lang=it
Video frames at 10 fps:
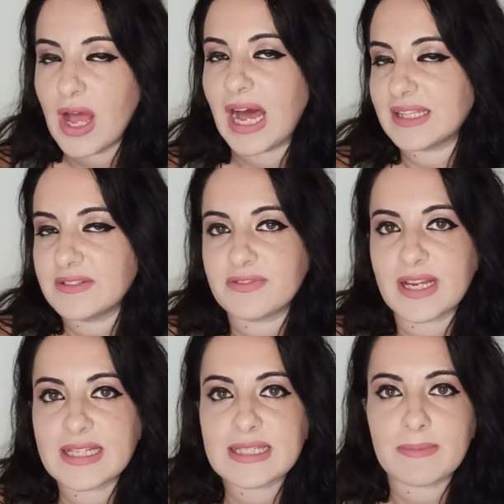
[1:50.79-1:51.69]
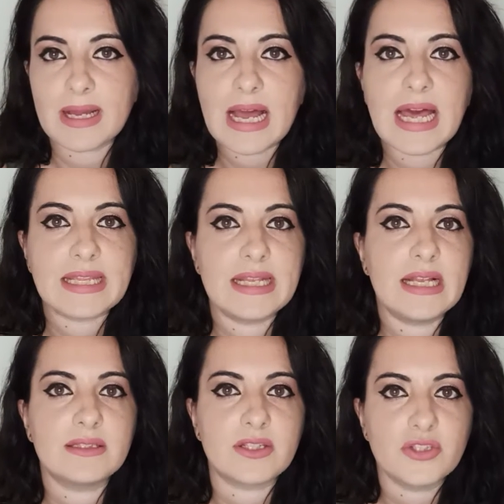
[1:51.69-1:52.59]
a differenza magari degli
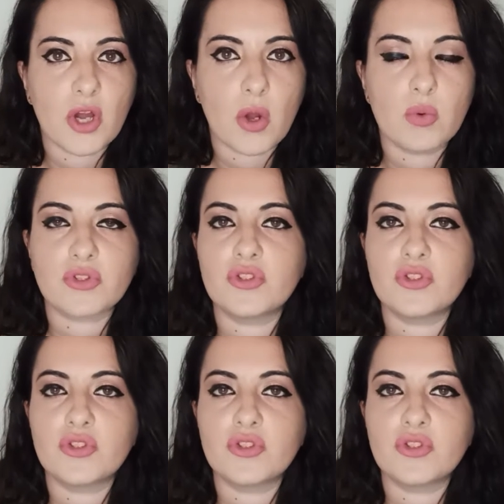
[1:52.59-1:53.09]
altri yogurt